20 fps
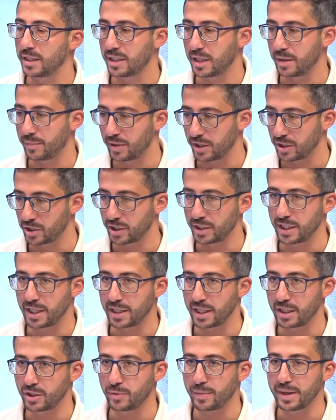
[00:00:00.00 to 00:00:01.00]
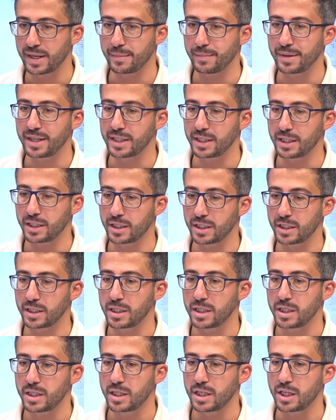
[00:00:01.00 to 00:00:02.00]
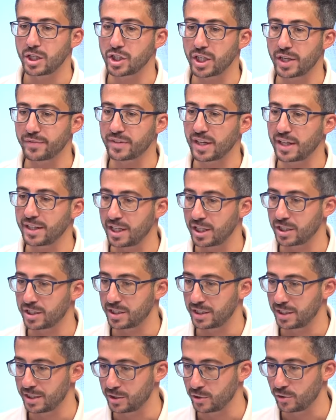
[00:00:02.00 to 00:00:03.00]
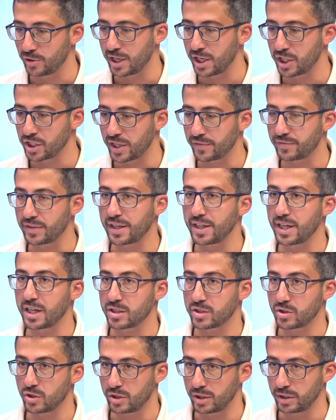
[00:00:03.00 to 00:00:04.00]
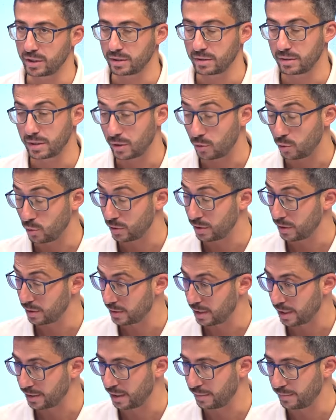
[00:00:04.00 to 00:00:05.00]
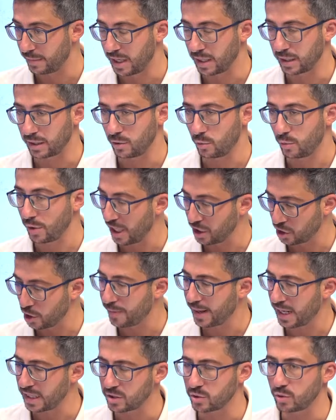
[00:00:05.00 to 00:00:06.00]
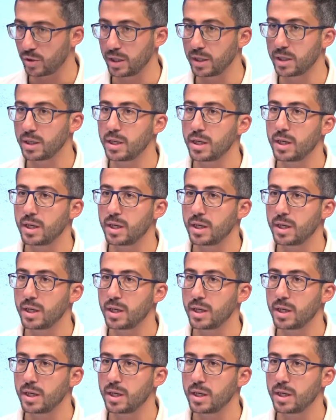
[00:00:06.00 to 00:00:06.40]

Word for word: خبرك شيء نحن اليوم انا مني جاي افتح نقاش سياسي هون انا جاي افتح نقاش صحي لأكون صادق معك ورح جاوبك على السؤال